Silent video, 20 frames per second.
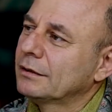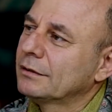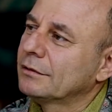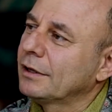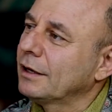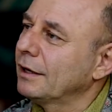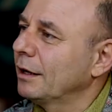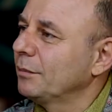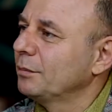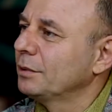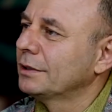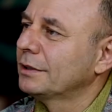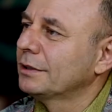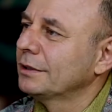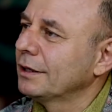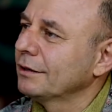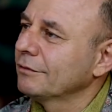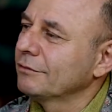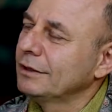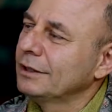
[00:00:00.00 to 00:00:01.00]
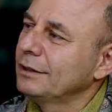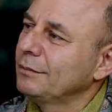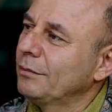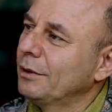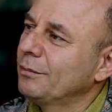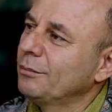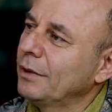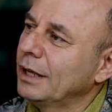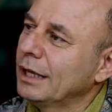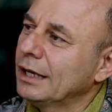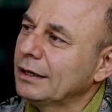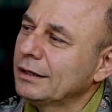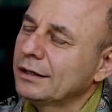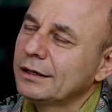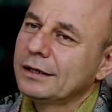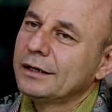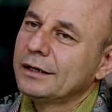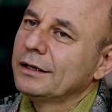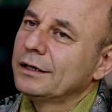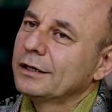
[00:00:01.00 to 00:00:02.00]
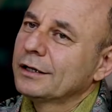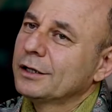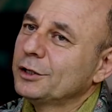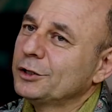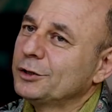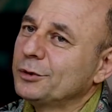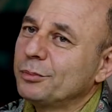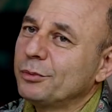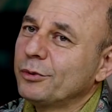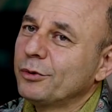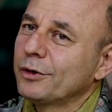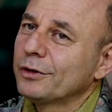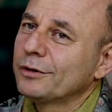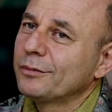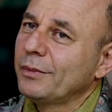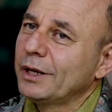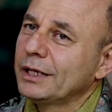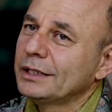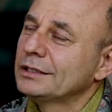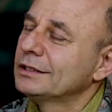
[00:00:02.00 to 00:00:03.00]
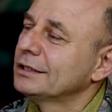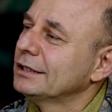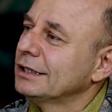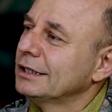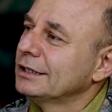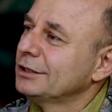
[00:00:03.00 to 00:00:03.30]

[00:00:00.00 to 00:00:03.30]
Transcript: Dann habe ich irgendwie immer mehr gespürt, Mensch,